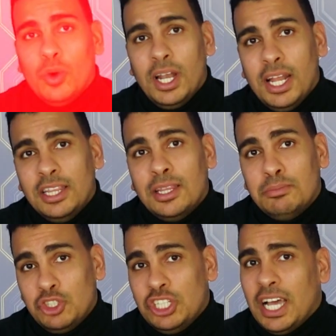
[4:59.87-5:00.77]
ولا أنت
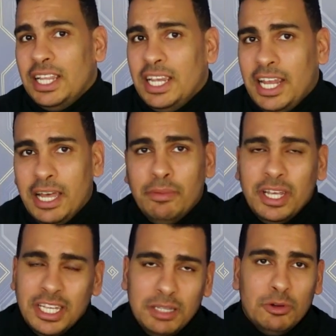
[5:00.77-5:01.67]
بتشتغل للاعب
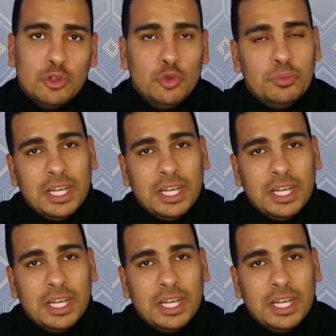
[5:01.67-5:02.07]
هي دي برضو